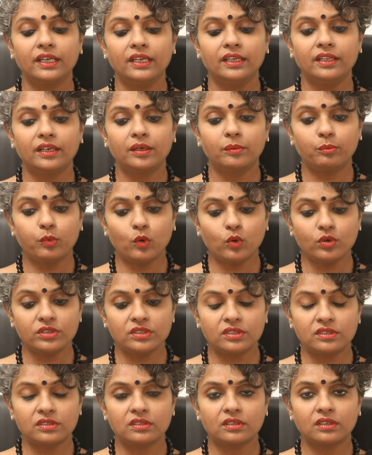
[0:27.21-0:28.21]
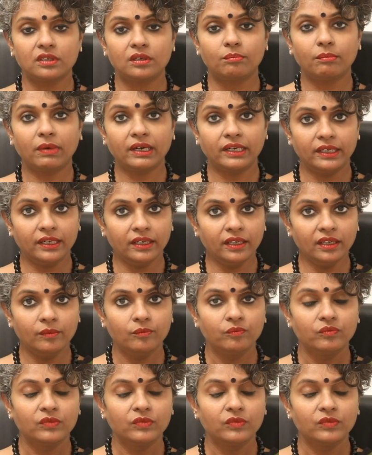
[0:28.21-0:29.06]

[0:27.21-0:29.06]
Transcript: ఈ రిపోర్ట్స్ బట్టి